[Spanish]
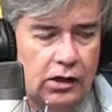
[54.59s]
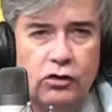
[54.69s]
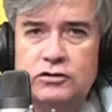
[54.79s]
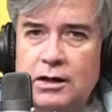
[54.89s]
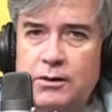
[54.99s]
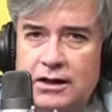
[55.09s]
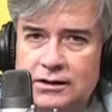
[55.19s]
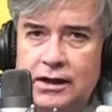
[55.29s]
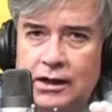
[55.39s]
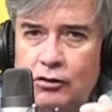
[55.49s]
No sabía
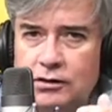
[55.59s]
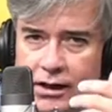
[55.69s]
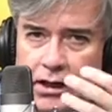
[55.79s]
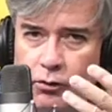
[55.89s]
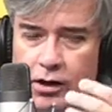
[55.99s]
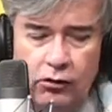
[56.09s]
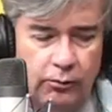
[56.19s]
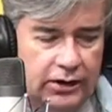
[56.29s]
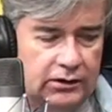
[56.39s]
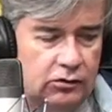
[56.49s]
esta anécdota que la voy a
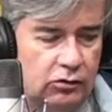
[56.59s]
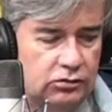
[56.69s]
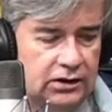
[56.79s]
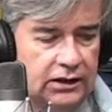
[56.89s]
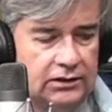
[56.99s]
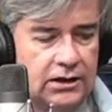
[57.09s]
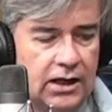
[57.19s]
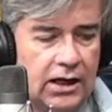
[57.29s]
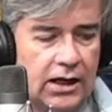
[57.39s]
compartir con ustedes.